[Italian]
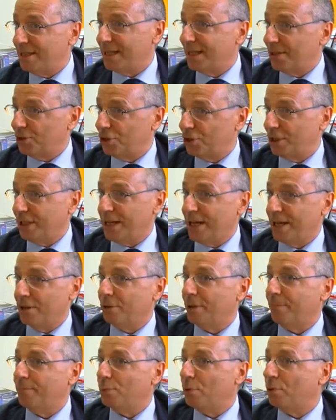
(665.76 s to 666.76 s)
carcerario
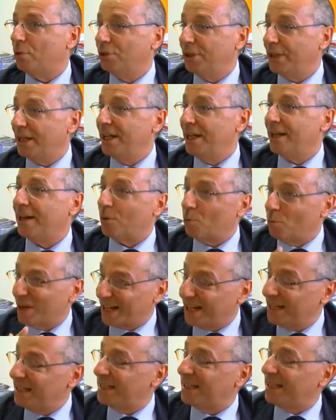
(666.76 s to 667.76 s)
che può contenere
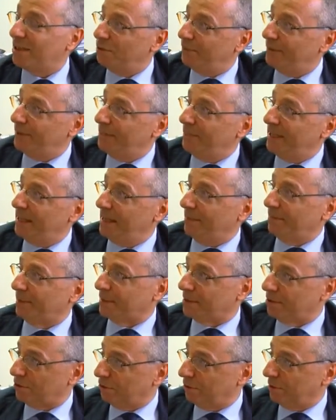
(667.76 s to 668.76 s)
49.000
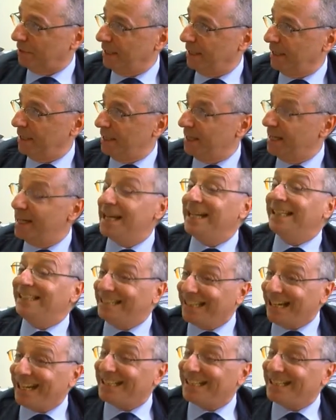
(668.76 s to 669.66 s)
persone. Già